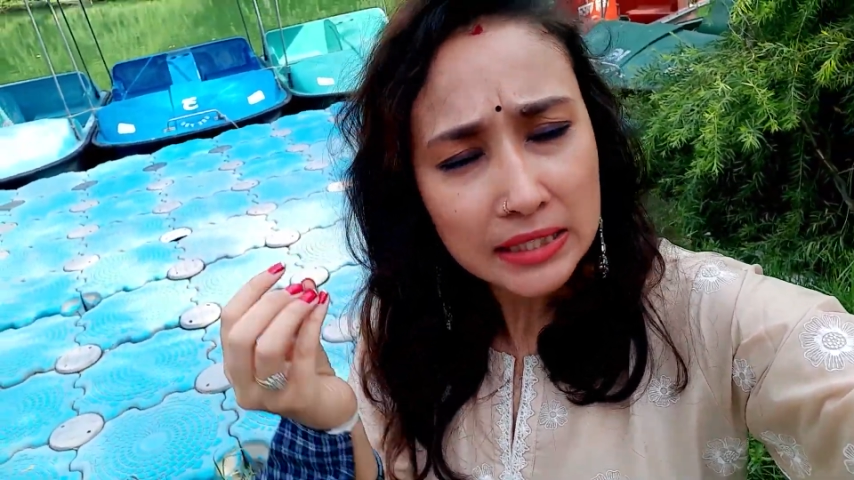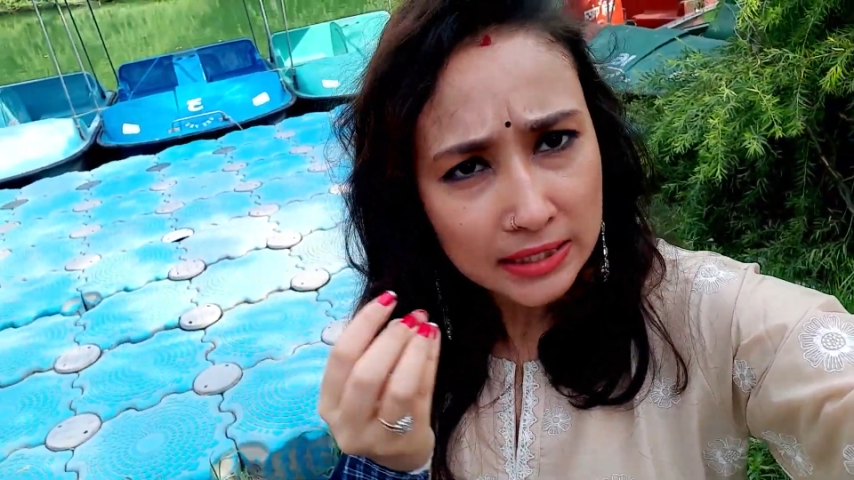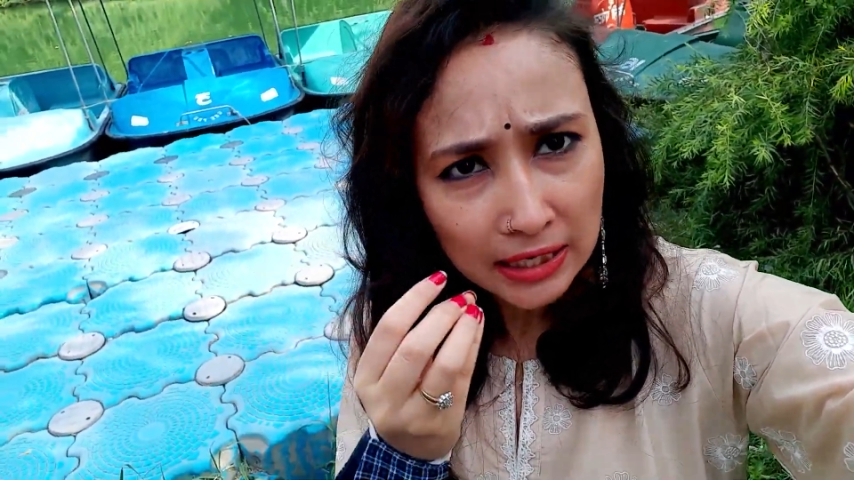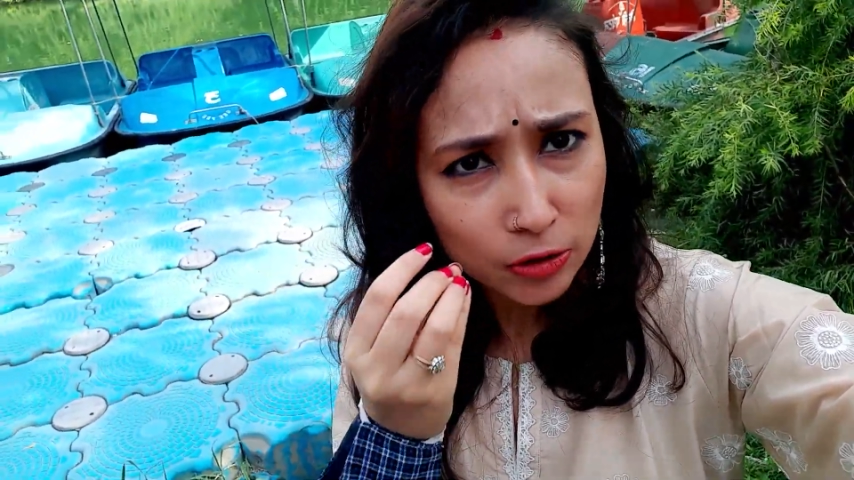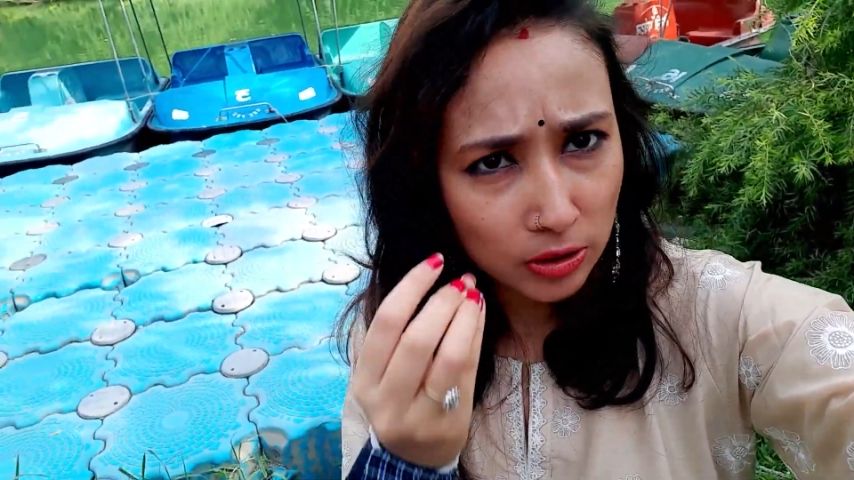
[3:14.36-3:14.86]

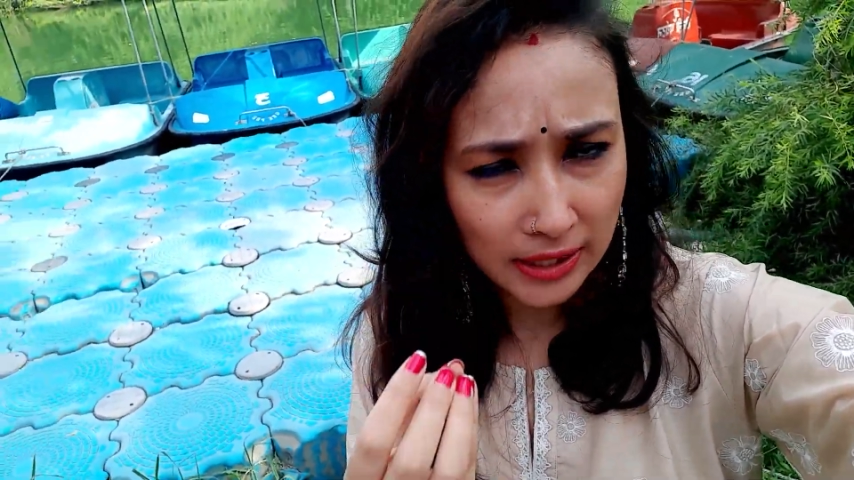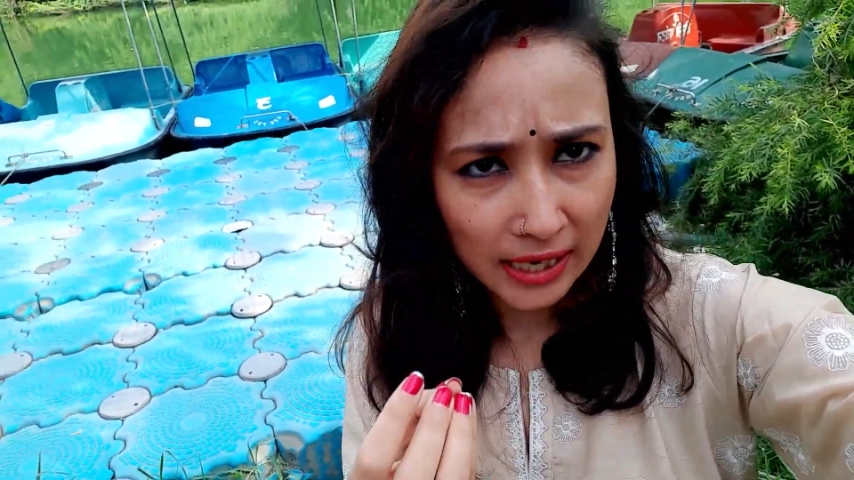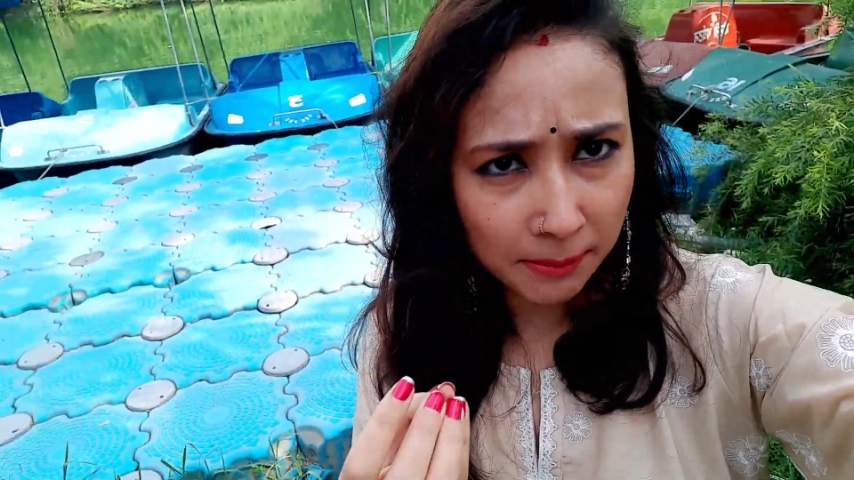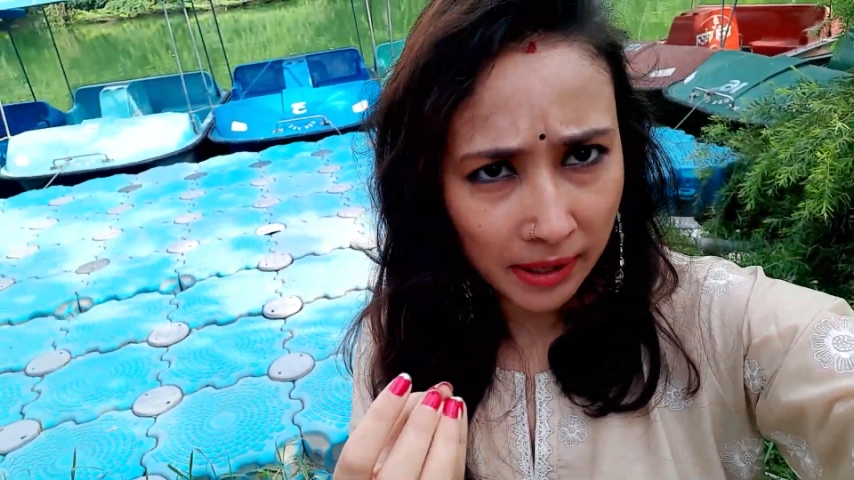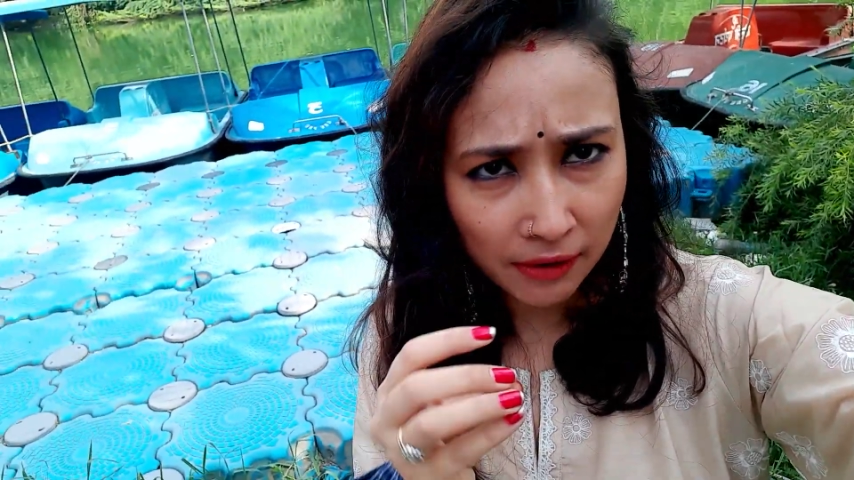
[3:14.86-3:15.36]
अच्छा जो
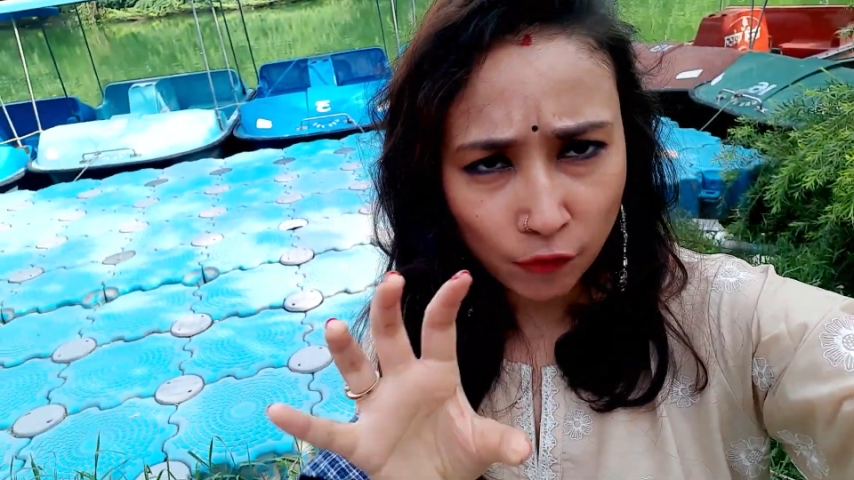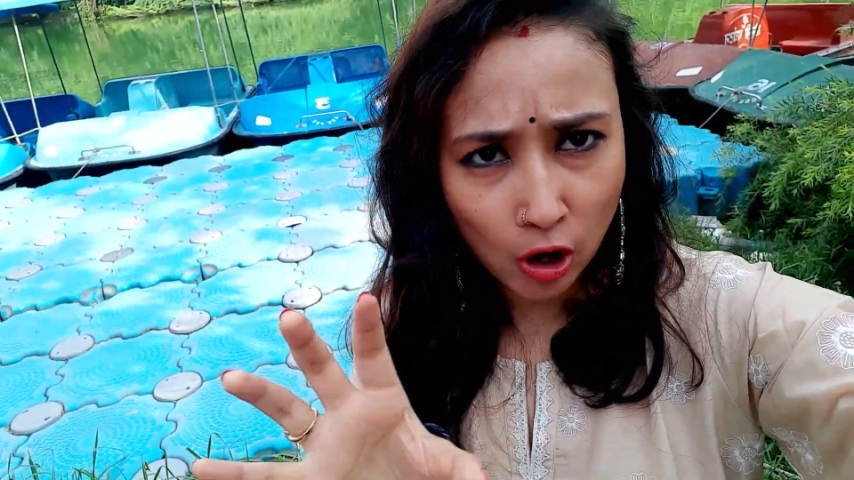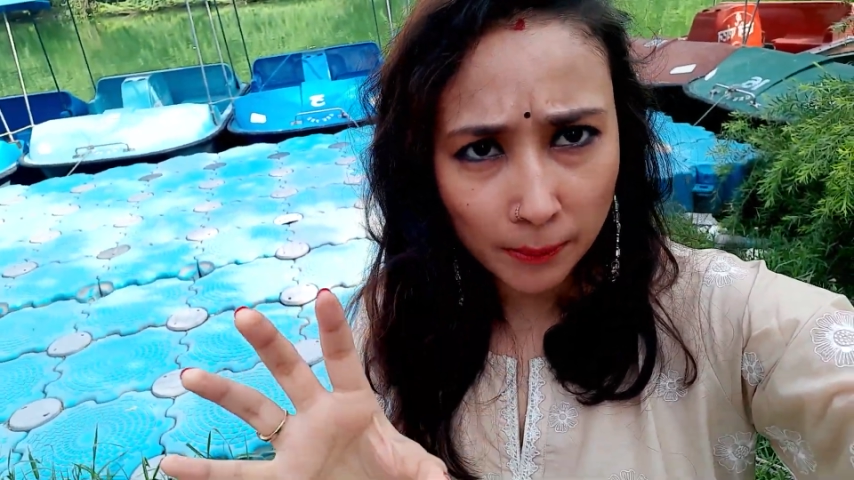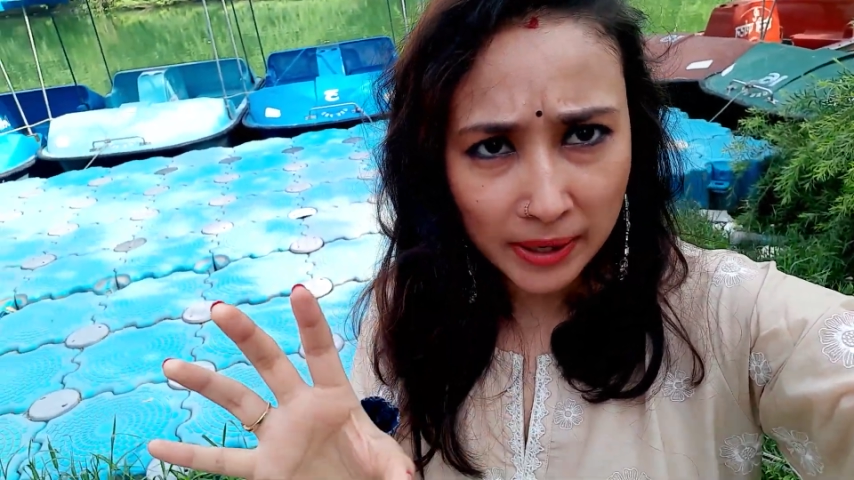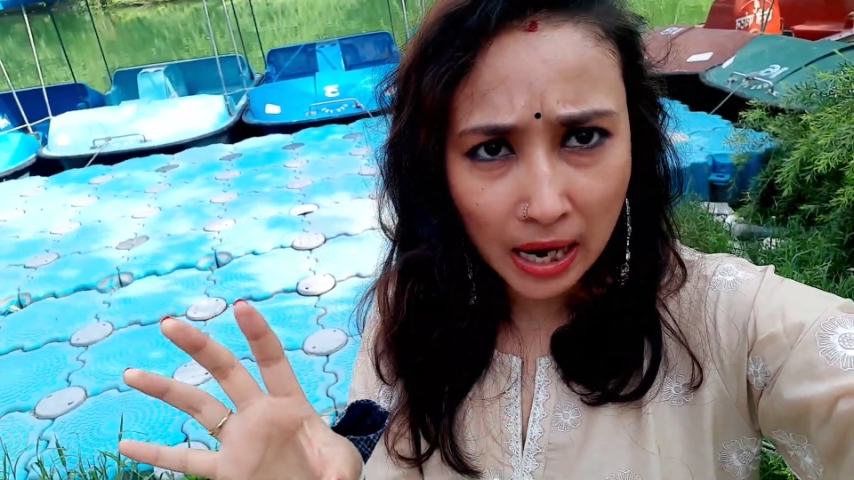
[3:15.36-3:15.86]
टाइम है वो
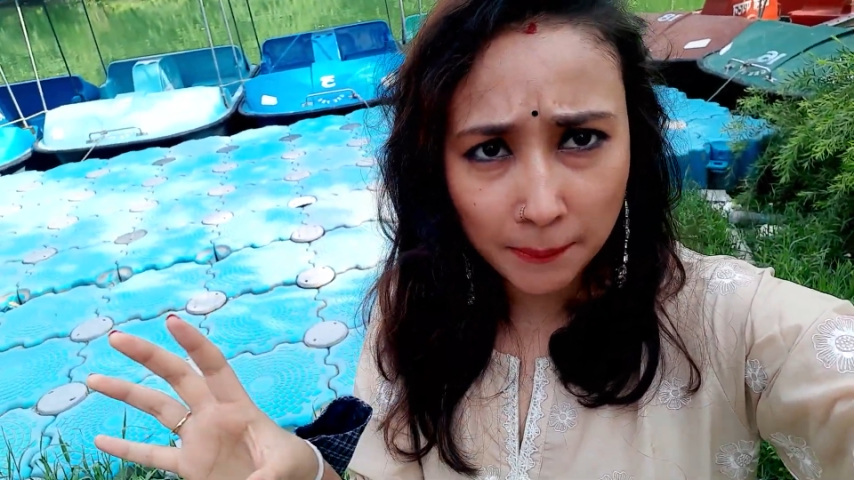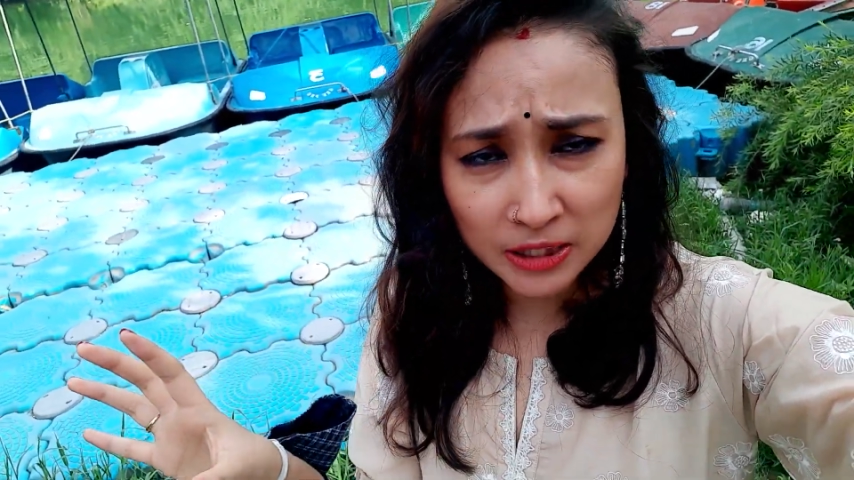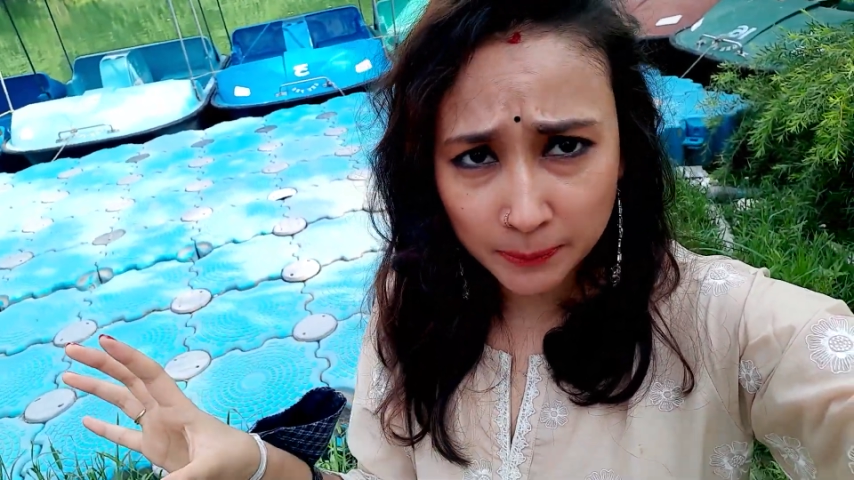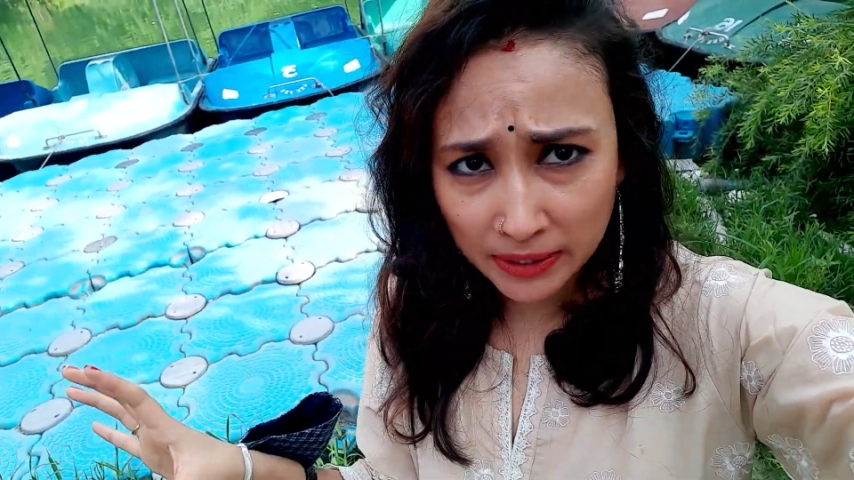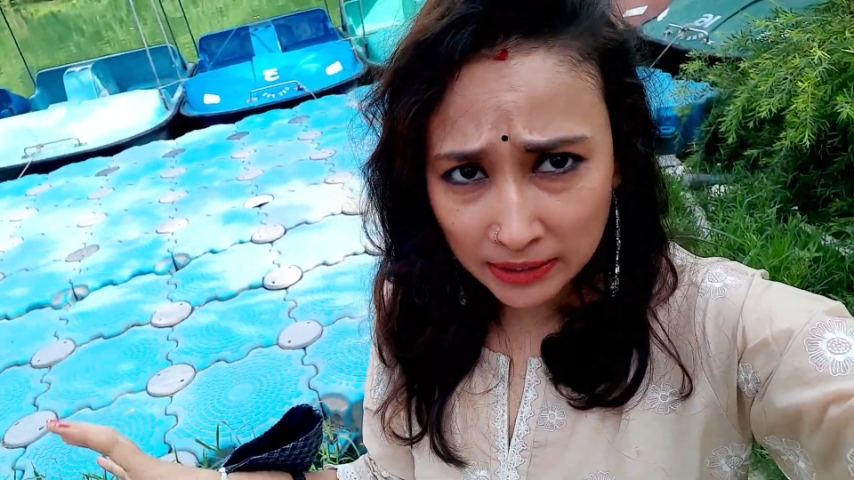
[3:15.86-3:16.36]
आप यहाँ पर
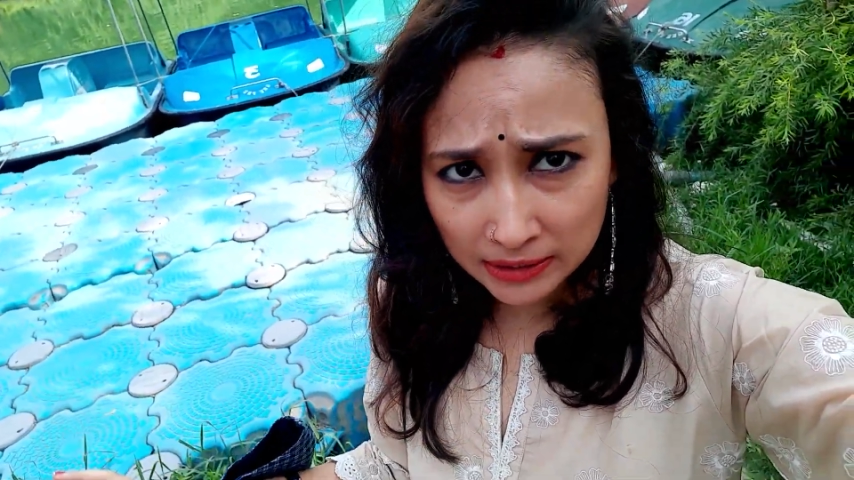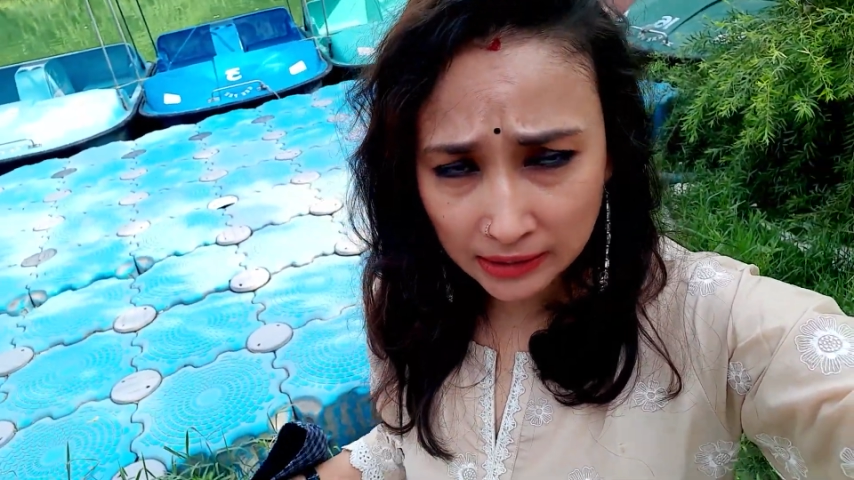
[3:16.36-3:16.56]
स्पेंड कर